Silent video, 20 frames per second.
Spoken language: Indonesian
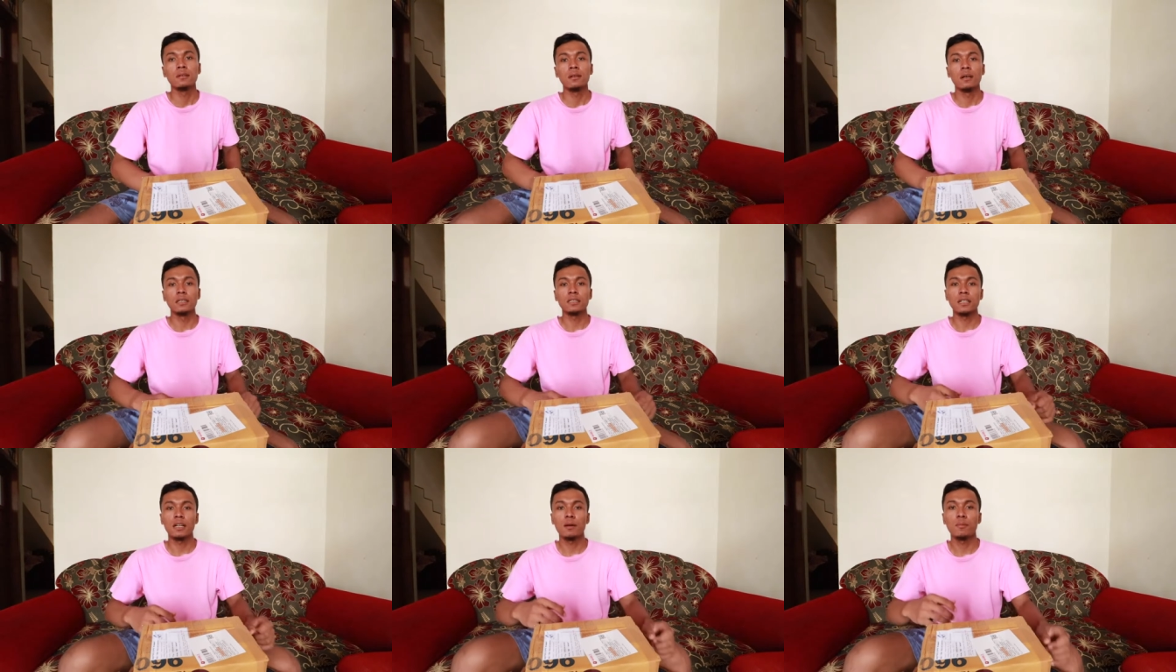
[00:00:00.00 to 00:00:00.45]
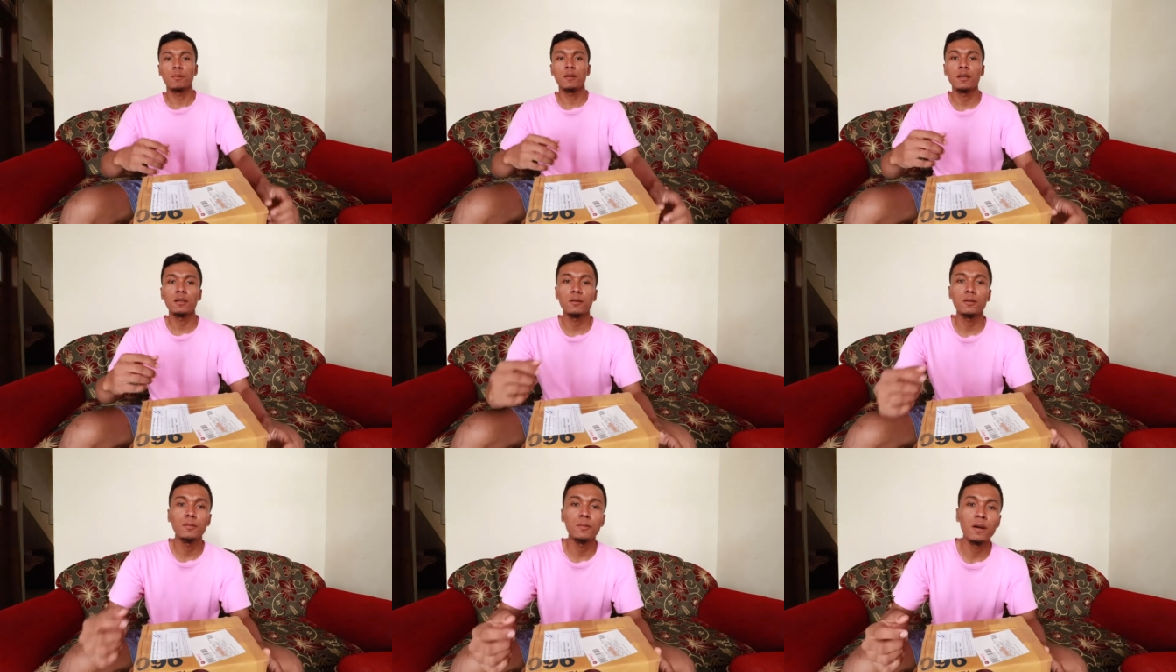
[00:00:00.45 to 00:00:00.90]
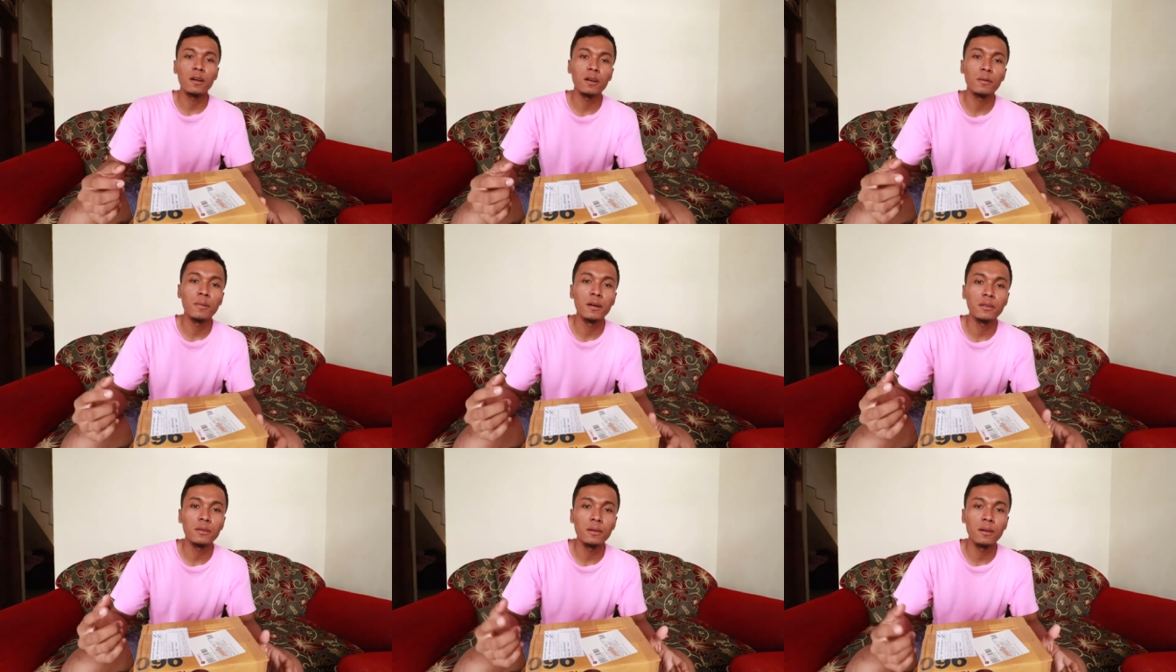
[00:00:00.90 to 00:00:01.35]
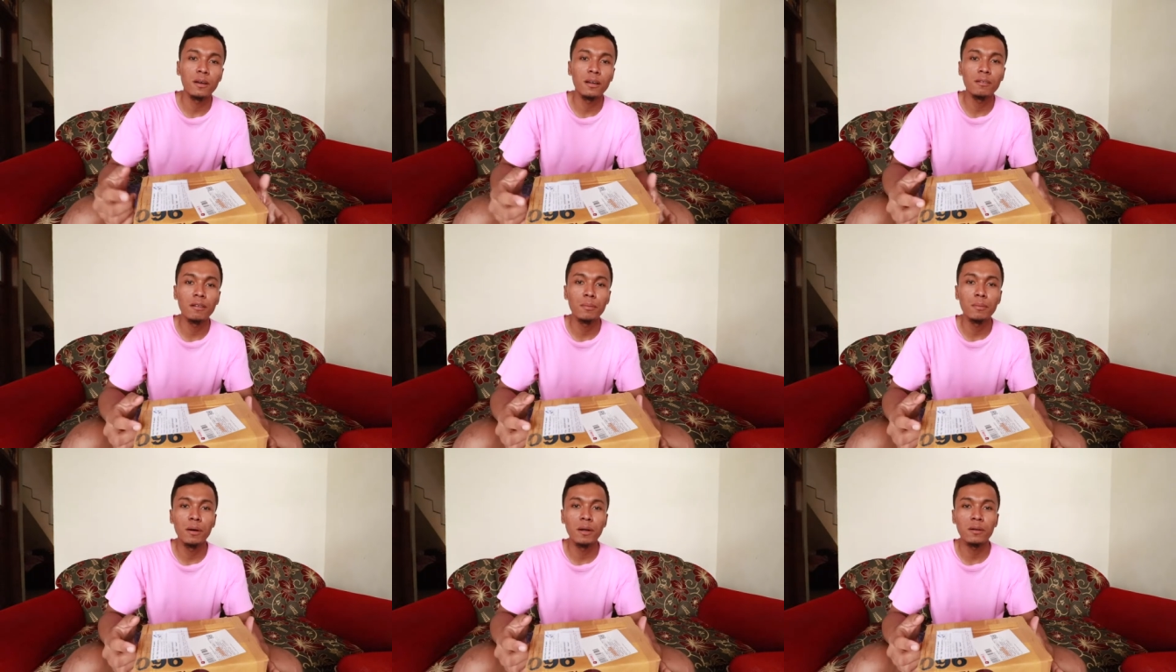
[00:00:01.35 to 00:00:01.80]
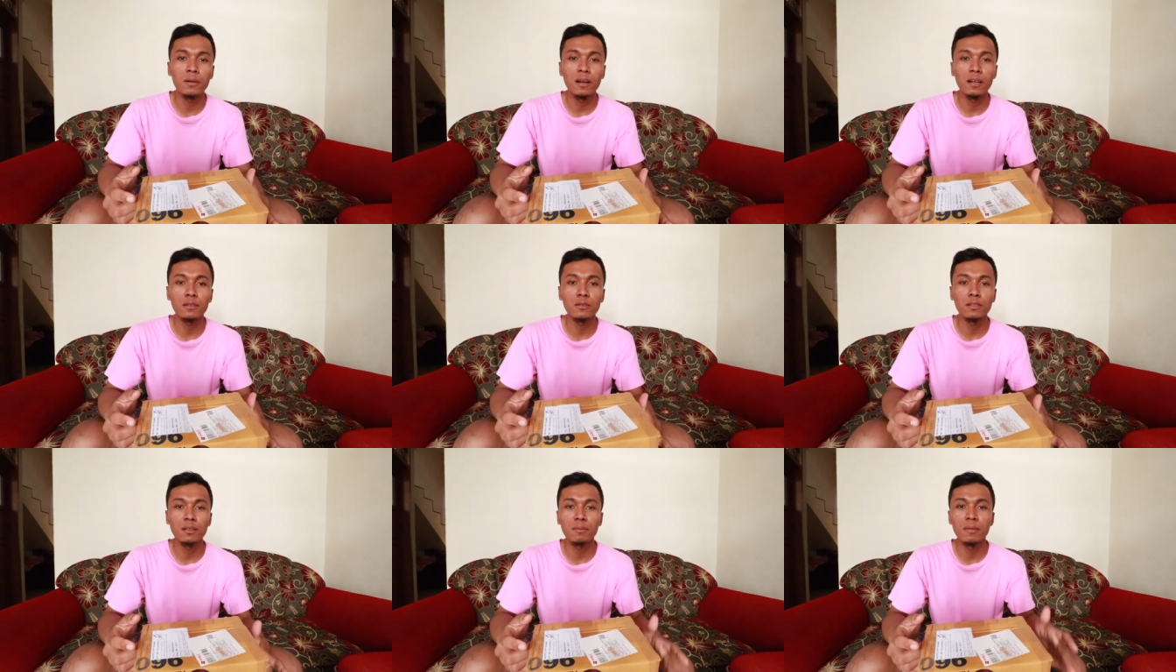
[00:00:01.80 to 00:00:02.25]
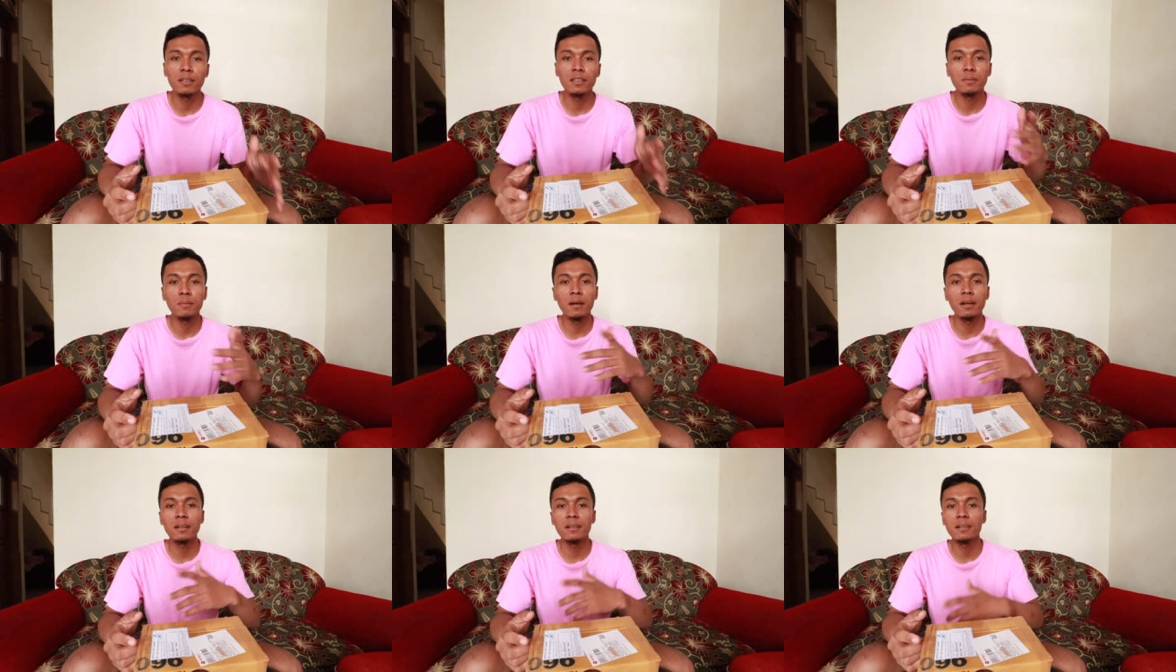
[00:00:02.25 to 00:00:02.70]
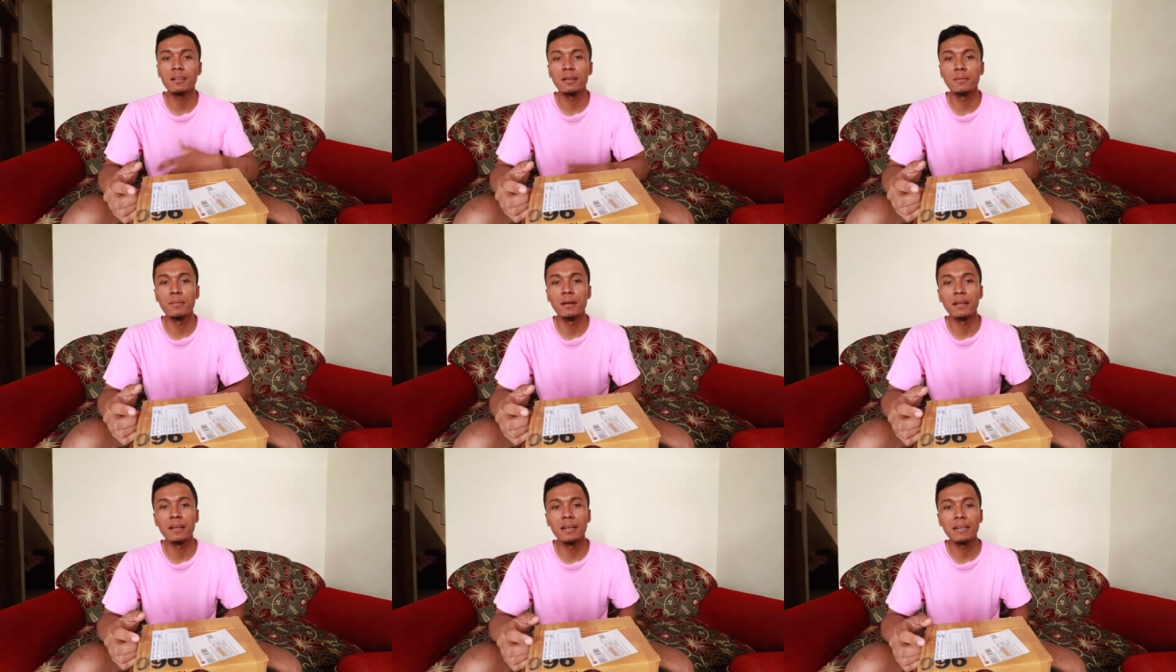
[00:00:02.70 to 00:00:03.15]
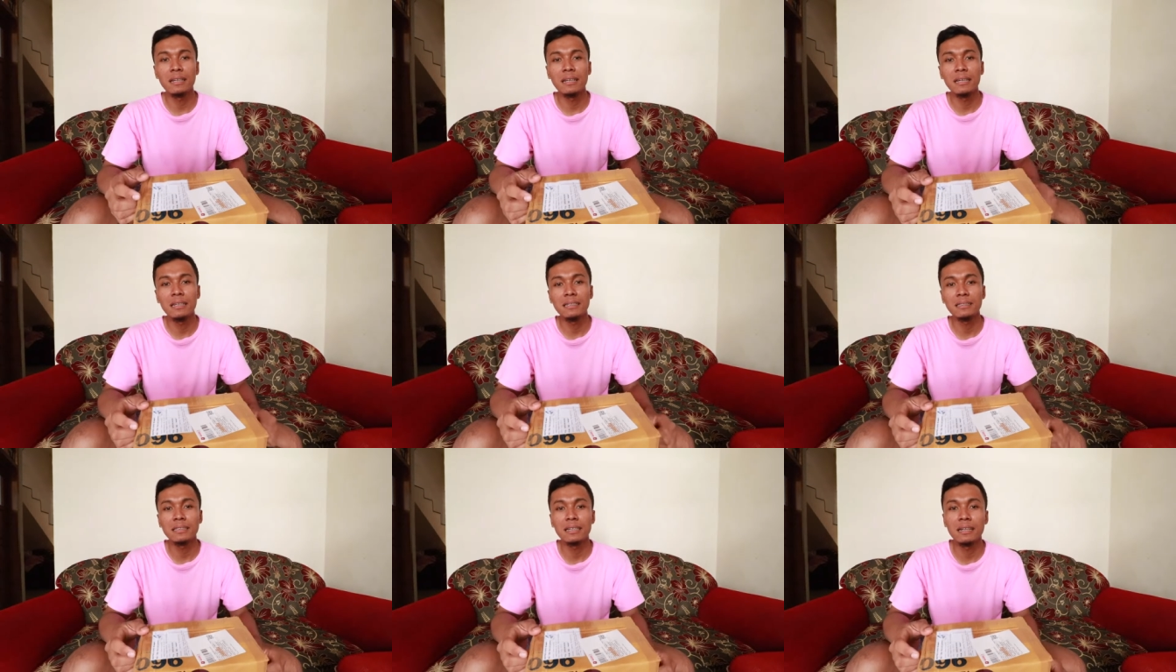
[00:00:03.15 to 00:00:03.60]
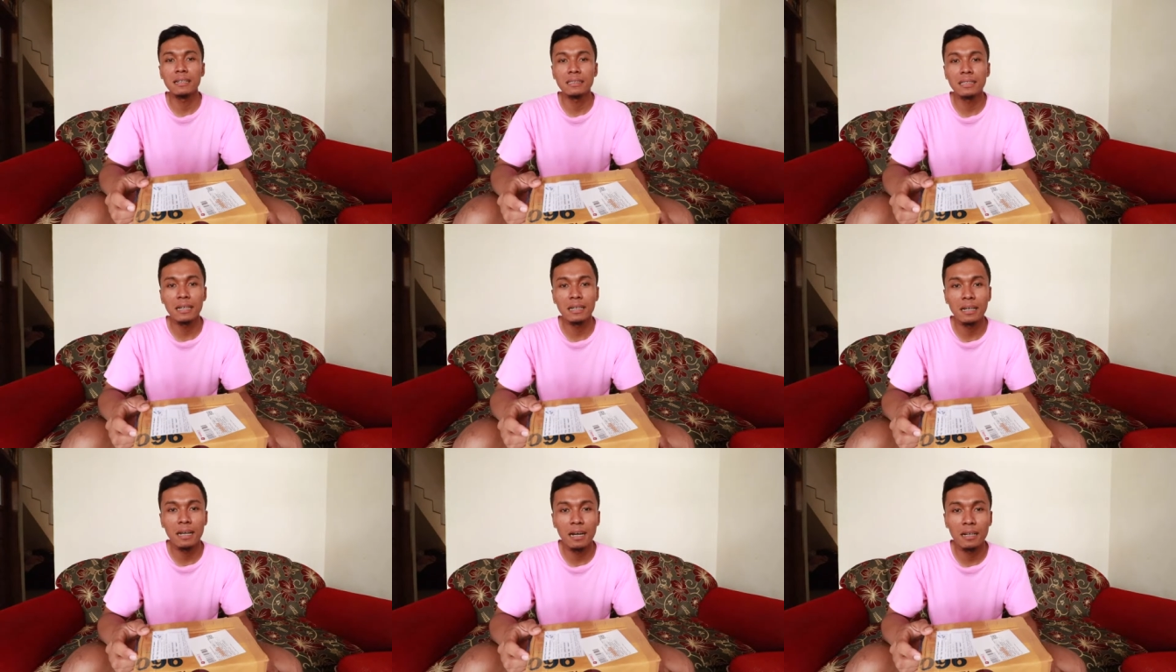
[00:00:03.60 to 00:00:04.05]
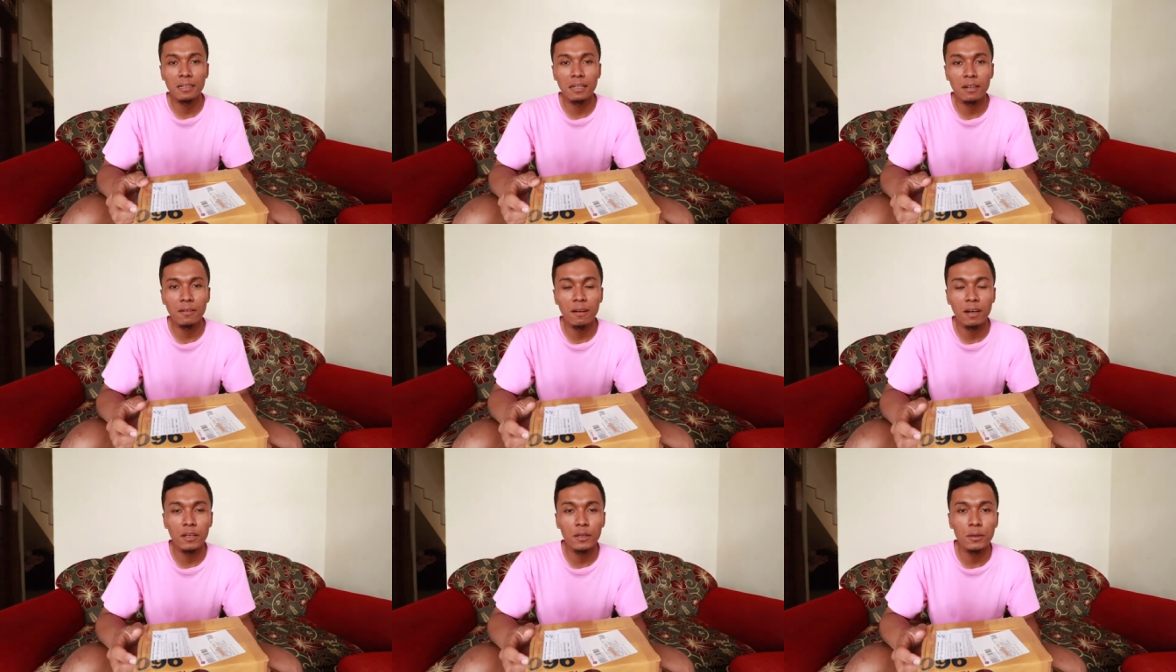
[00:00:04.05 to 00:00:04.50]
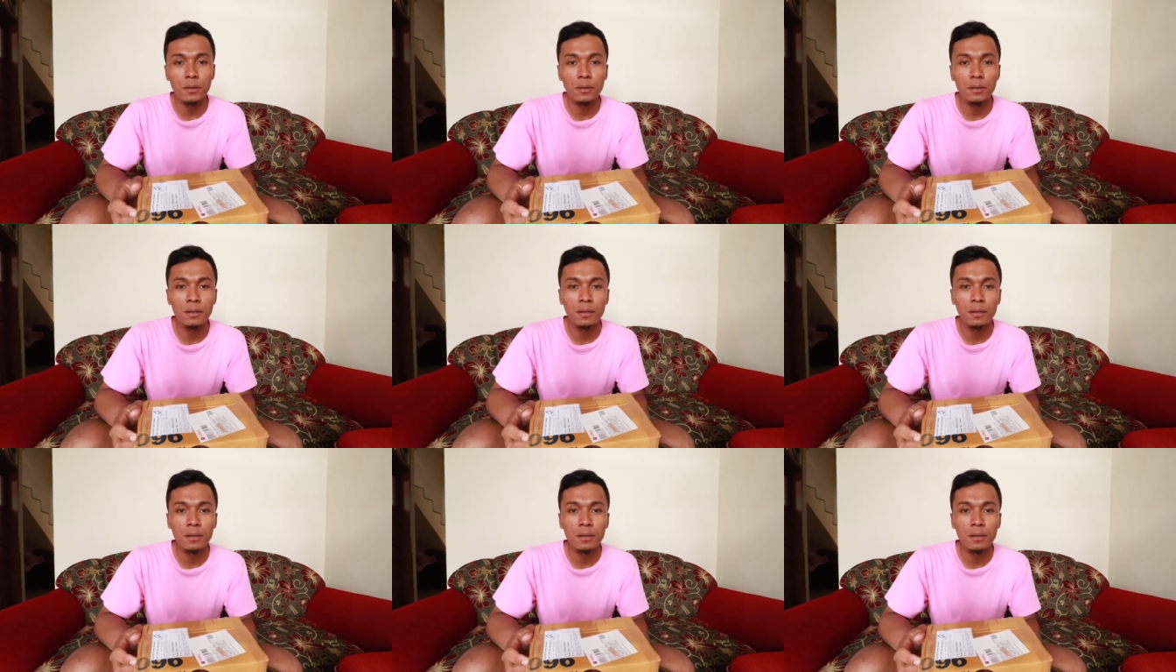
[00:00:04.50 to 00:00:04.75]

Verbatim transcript: Assalamualaikum warahmatullahi wabarakatuh teman-teman Kembali lagi di channel saya Andri Wahyu